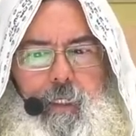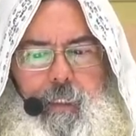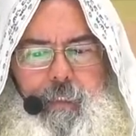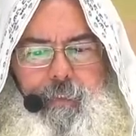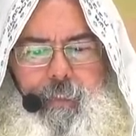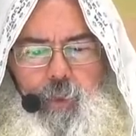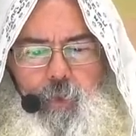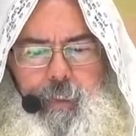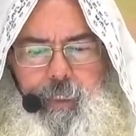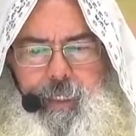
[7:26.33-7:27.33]

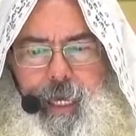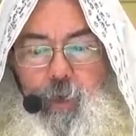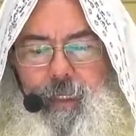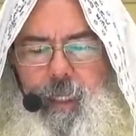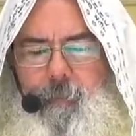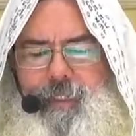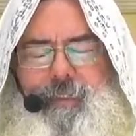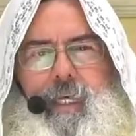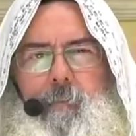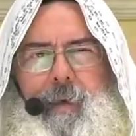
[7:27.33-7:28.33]
sino que ya no quiere
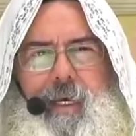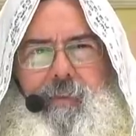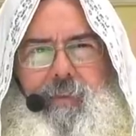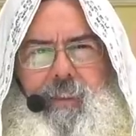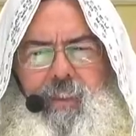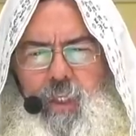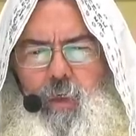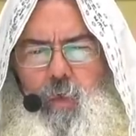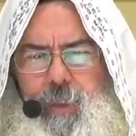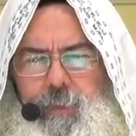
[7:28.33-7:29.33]
avanzar más, dice,
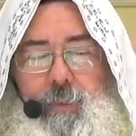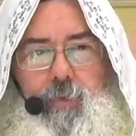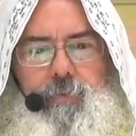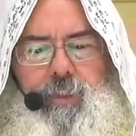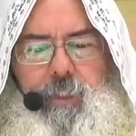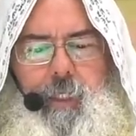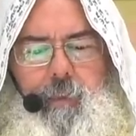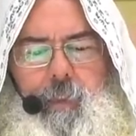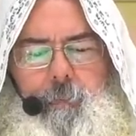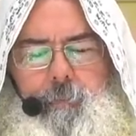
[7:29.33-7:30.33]
con esto es
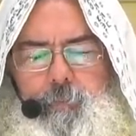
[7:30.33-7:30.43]
suficiente.